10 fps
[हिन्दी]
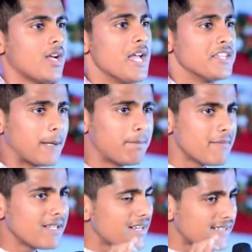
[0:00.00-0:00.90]
जब भी
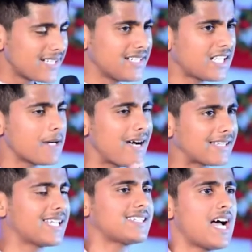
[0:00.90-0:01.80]
मेरा रिजल्ट कम आता
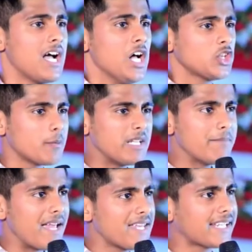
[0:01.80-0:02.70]
था तो मेरी
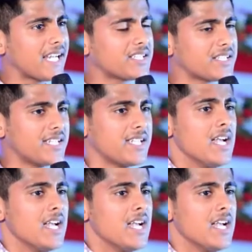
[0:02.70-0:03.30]
बहने कहती थी